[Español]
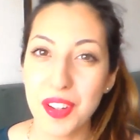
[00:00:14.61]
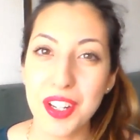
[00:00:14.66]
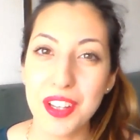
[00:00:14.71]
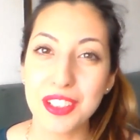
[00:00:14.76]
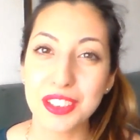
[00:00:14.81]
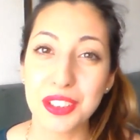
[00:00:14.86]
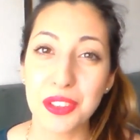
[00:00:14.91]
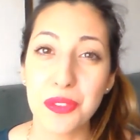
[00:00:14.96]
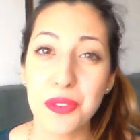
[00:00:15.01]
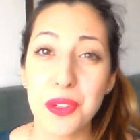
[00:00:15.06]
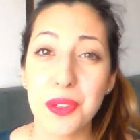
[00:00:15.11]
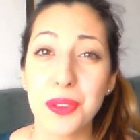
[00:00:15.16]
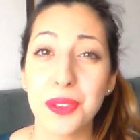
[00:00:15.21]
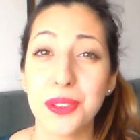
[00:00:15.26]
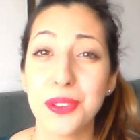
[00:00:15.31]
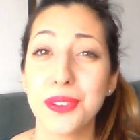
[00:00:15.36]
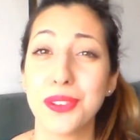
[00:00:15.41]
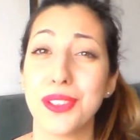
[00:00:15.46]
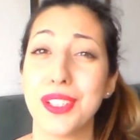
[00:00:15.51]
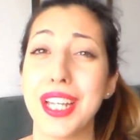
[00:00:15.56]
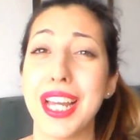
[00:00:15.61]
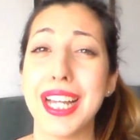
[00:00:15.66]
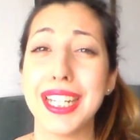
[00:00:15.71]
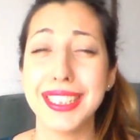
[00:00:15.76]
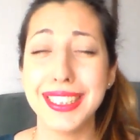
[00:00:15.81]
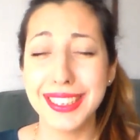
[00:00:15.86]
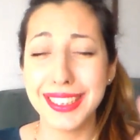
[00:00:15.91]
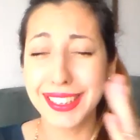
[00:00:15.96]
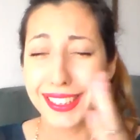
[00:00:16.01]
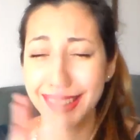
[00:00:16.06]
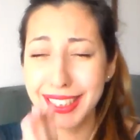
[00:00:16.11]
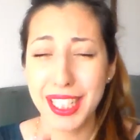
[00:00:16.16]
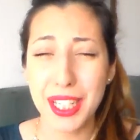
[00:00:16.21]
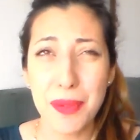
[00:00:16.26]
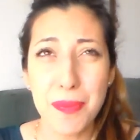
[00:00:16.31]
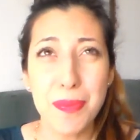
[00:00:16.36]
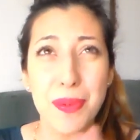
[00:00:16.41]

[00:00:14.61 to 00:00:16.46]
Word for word: bienvenidos a un nuevo tutorial y si,